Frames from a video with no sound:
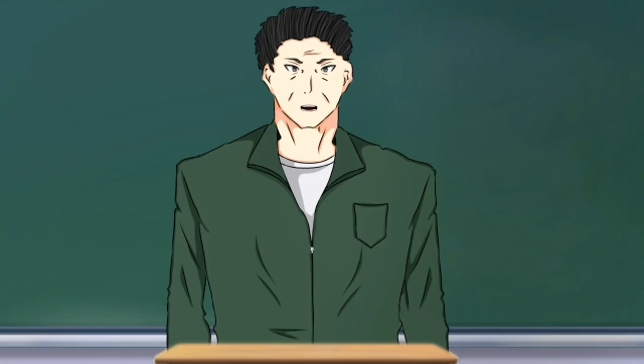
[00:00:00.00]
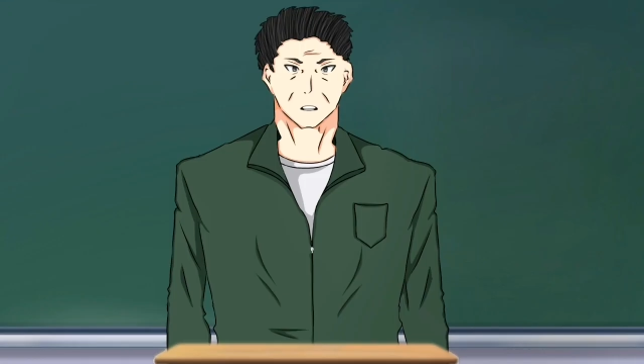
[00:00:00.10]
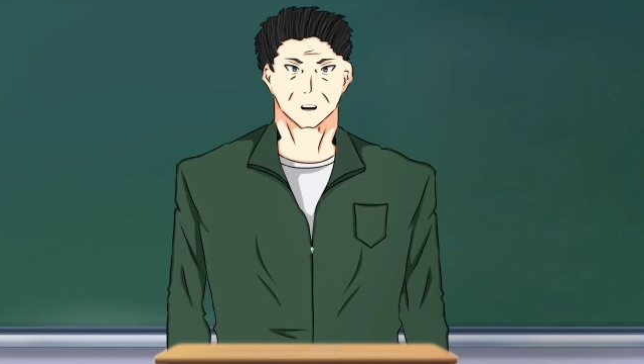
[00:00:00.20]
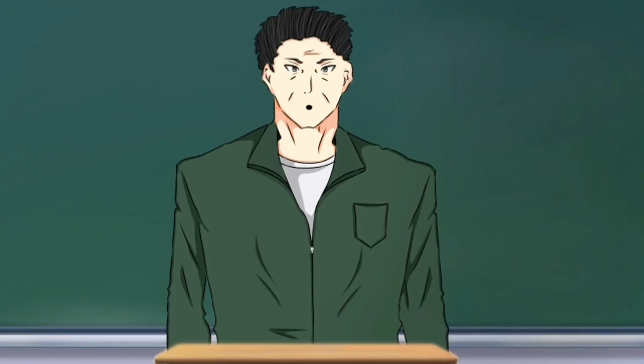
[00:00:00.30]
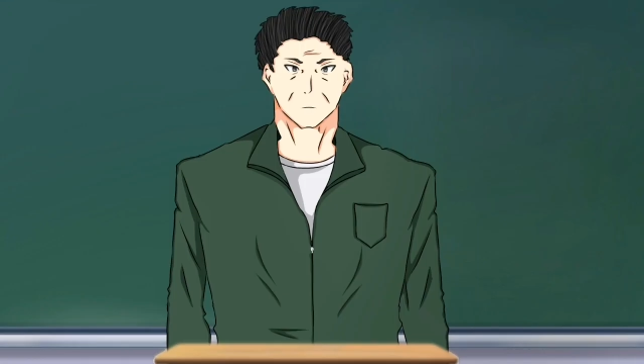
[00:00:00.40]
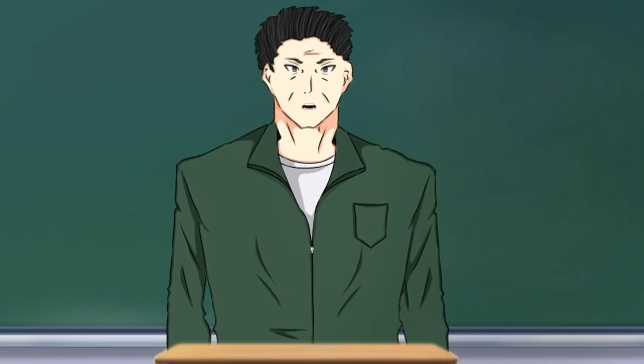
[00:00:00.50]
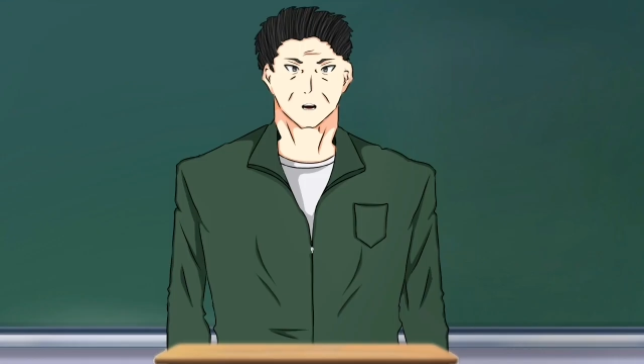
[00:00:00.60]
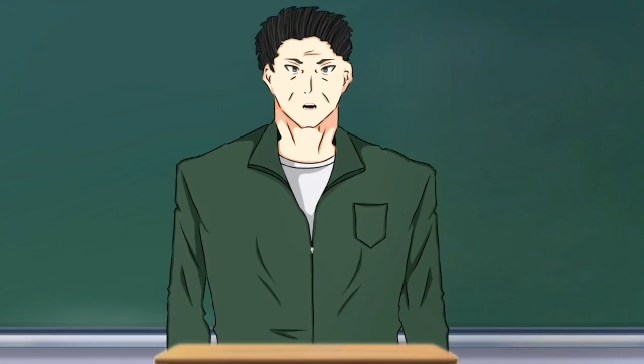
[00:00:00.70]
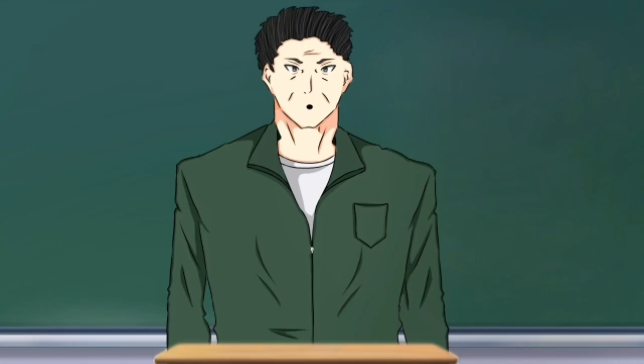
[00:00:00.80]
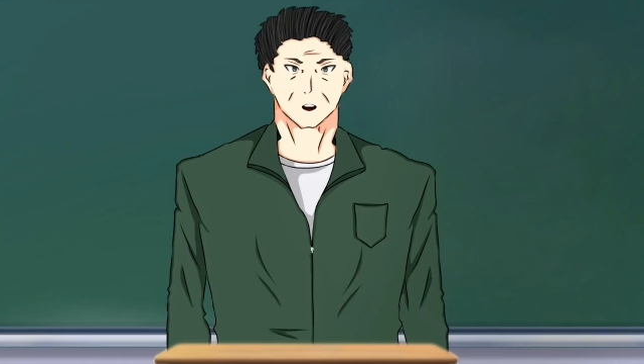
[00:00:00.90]
मैं अपने
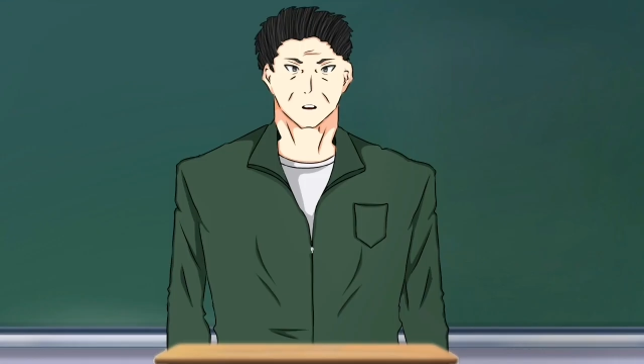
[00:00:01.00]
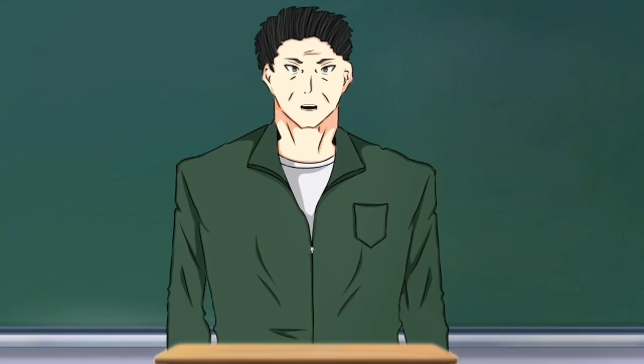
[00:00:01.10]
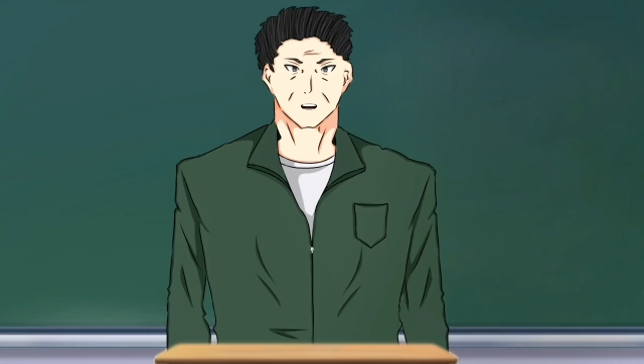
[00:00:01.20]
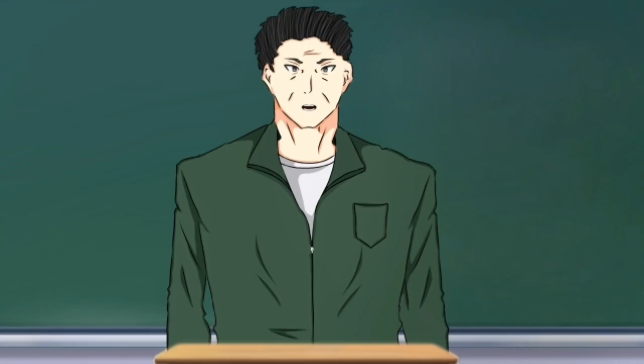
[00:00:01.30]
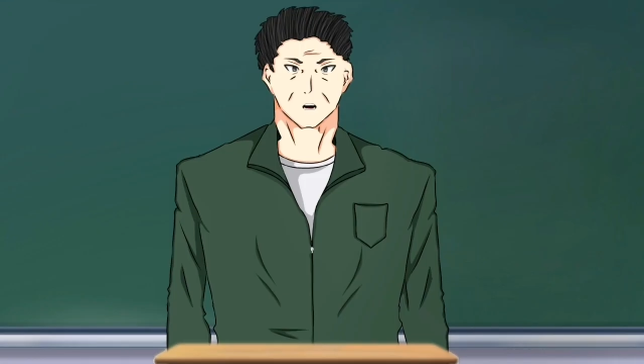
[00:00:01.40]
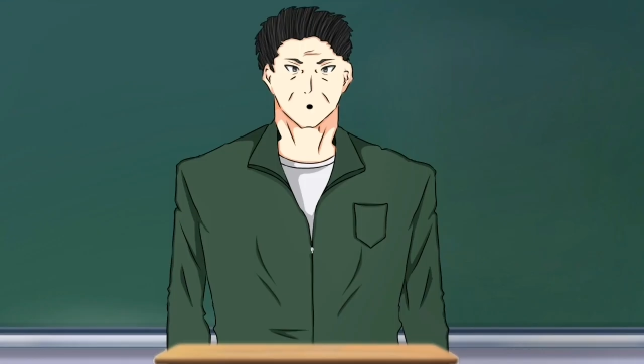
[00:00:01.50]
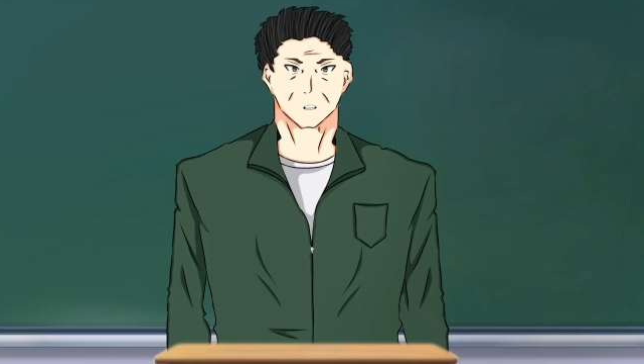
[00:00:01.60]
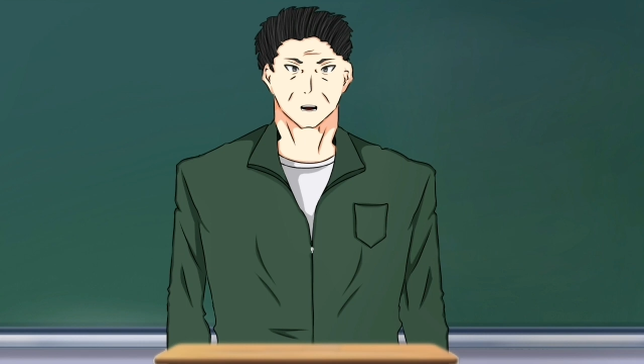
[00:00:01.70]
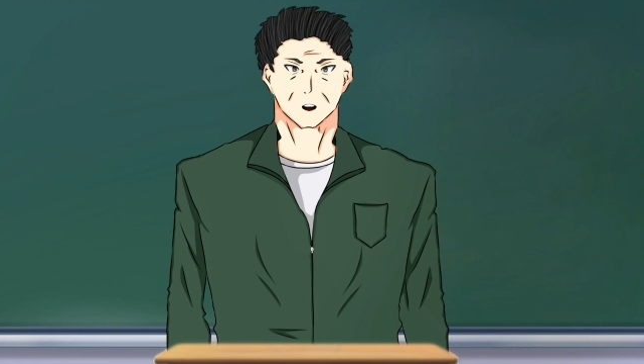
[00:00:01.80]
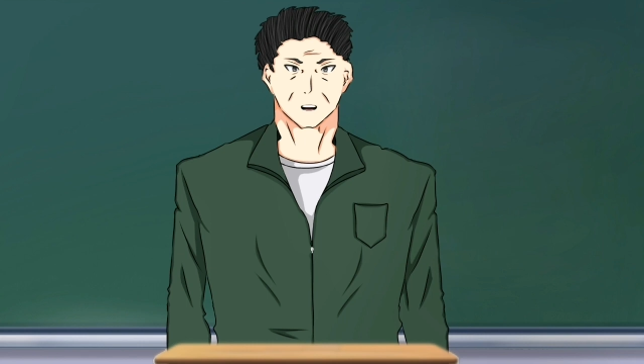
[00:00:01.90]
दिनों में बहुत अच्छा
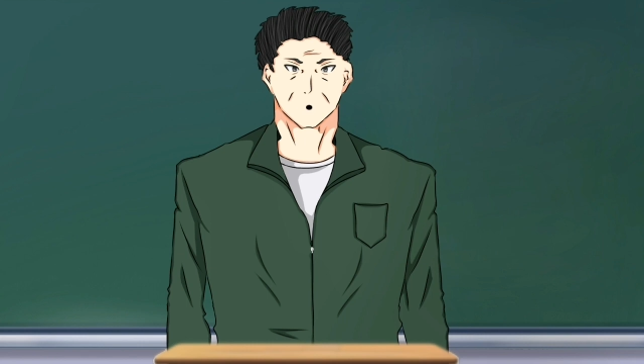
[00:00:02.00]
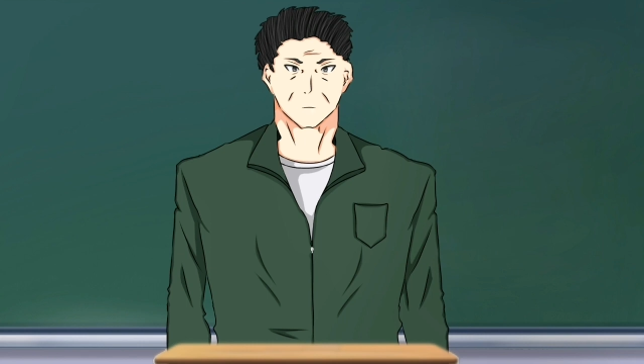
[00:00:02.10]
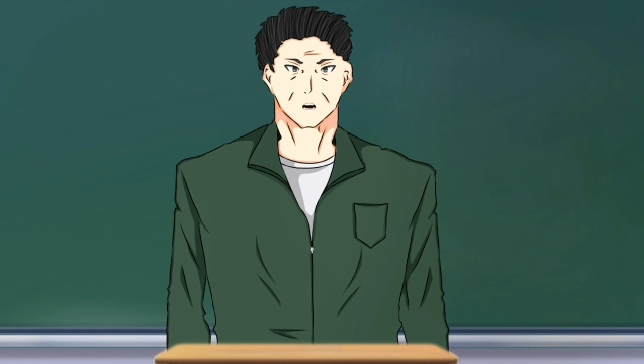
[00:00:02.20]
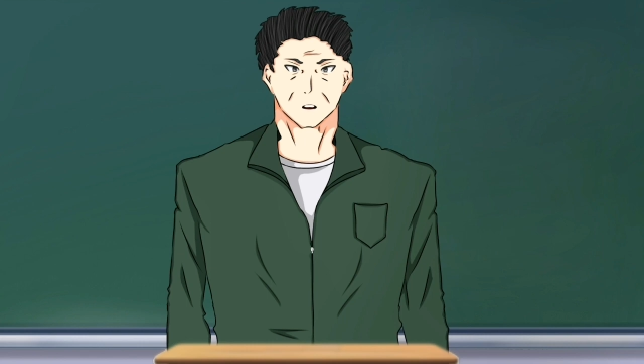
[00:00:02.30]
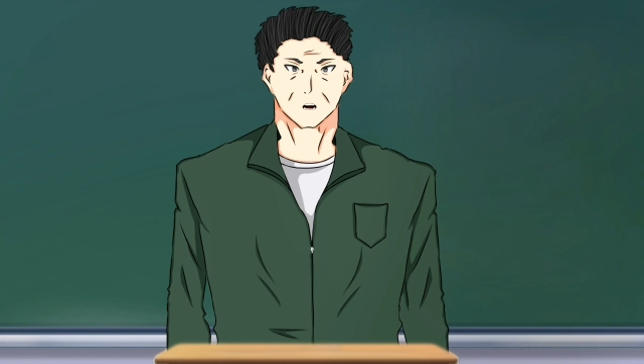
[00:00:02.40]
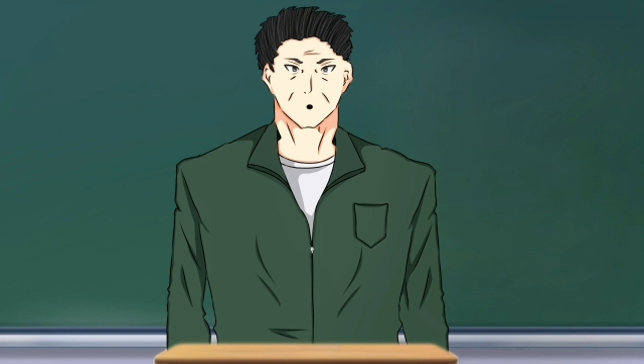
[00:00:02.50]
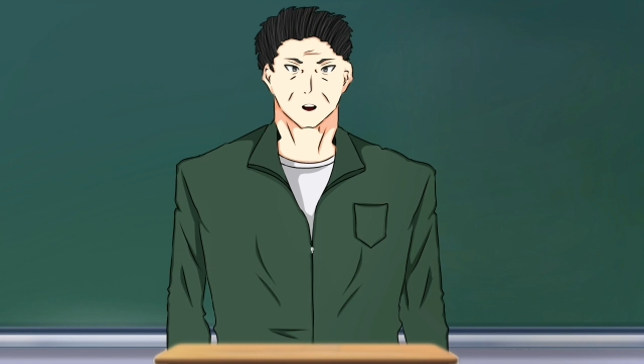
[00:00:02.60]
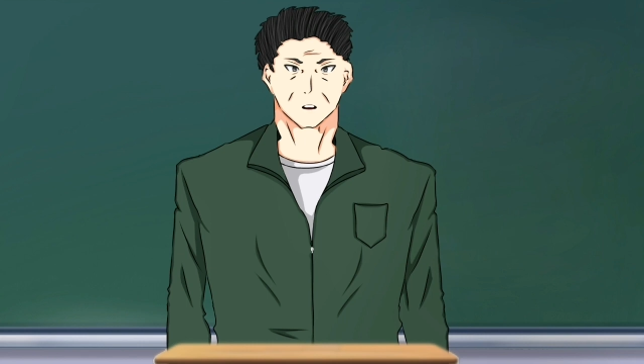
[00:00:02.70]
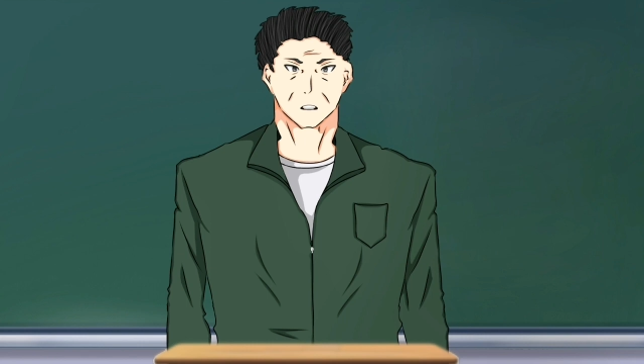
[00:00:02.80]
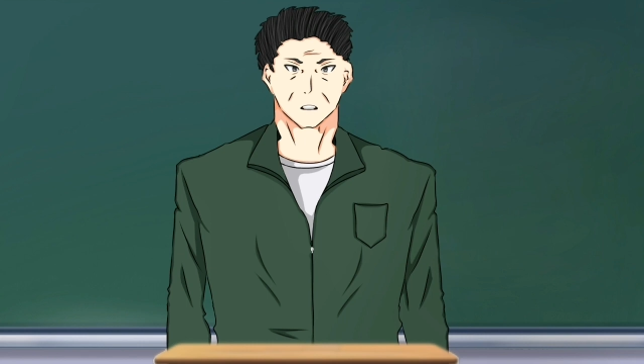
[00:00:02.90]
भाग लेता था हुआ